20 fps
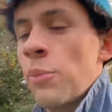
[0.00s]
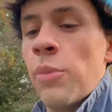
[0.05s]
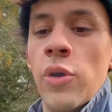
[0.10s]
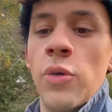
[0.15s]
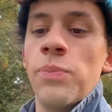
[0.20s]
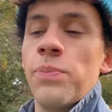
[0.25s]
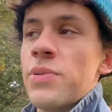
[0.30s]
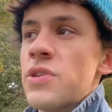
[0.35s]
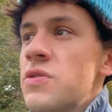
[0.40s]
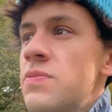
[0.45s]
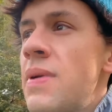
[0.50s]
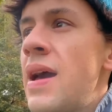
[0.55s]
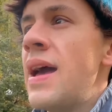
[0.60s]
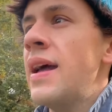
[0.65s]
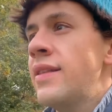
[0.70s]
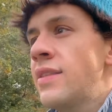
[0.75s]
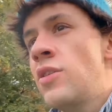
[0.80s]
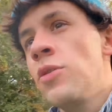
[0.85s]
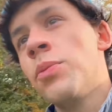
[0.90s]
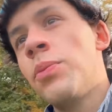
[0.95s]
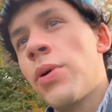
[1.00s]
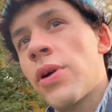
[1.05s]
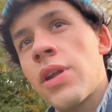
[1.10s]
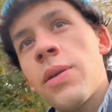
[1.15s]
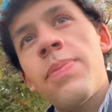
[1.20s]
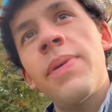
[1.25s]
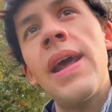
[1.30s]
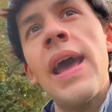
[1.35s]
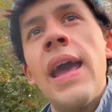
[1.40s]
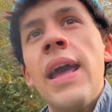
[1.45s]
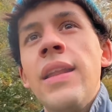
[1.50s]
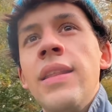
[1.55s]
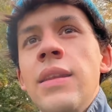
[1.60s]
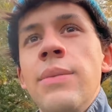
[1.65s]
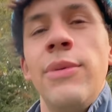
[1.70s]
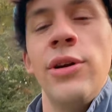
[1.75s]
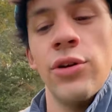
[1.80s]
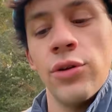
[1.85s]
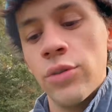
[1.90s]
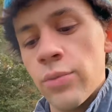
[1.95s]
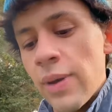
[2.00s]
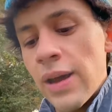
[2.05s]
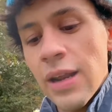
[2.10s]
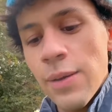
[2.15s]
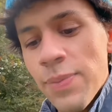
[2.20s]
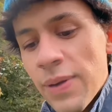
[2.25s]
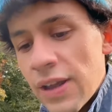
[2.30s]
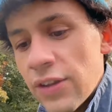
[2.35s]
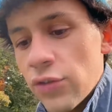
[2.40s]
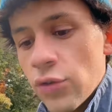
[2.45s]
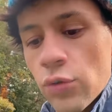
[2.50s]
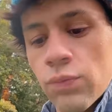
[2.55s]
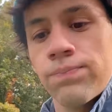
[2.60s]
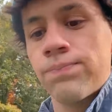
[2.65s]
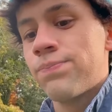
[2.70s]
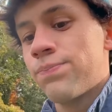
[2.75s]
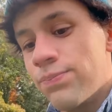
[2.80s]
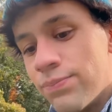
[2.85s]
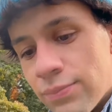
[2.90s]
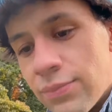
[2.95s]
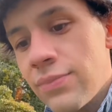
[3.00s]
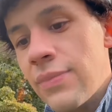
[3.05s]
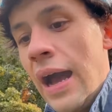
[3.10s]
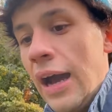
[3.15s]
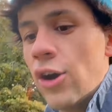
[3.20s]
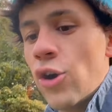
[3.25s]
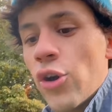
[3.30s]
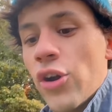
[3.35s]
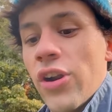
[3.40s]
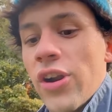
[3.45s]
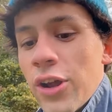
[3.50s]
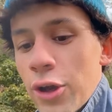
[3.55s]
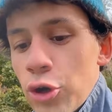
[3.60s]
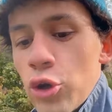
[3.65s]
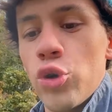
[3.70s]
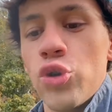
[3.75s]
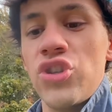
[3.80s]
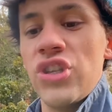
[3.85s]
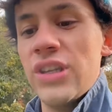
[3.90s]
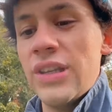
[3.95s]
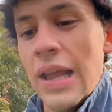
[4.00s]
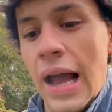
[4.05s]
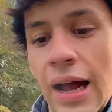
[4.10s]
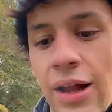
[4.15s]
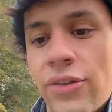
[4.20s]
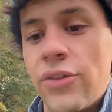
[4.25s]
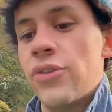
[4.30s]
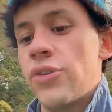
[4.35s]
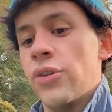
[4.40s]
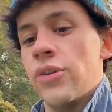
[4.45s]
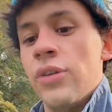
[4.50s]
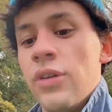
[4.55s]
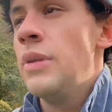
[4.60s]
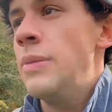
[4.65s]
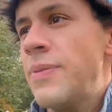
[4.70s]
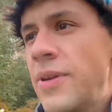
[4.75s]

poi un po' smetti, un po' riprendi, ma non ho mai ripreso a correre così tanto. Mi